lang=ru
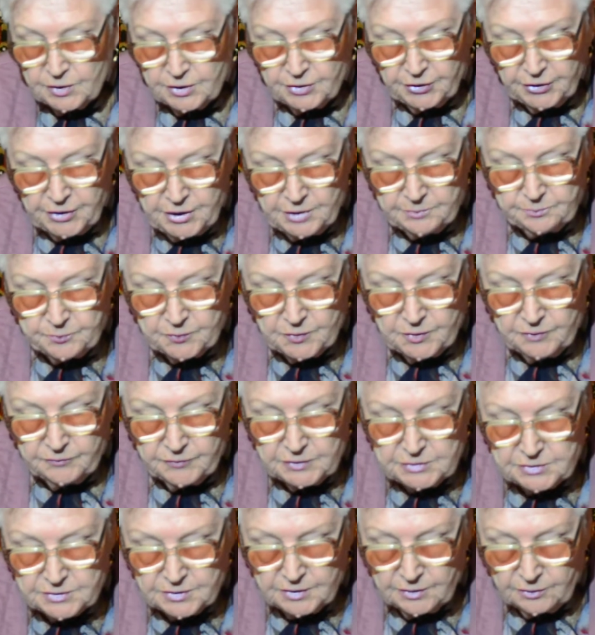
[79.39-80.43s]
крепкого
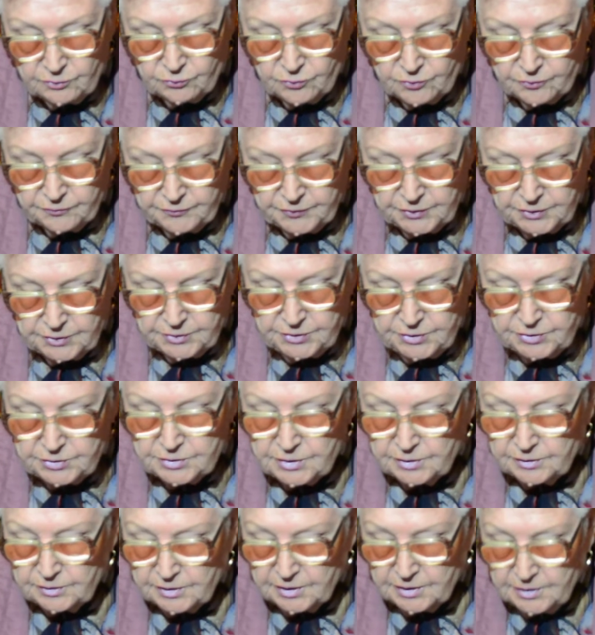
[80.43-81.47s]
здоровья и
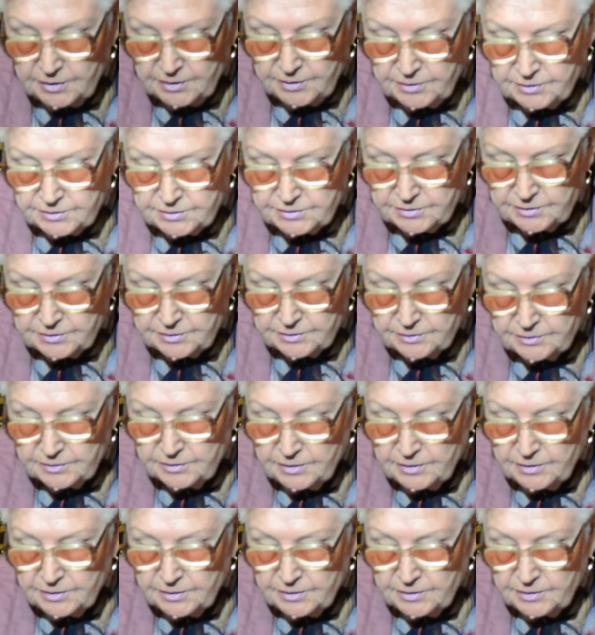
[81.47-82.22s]
долголетия,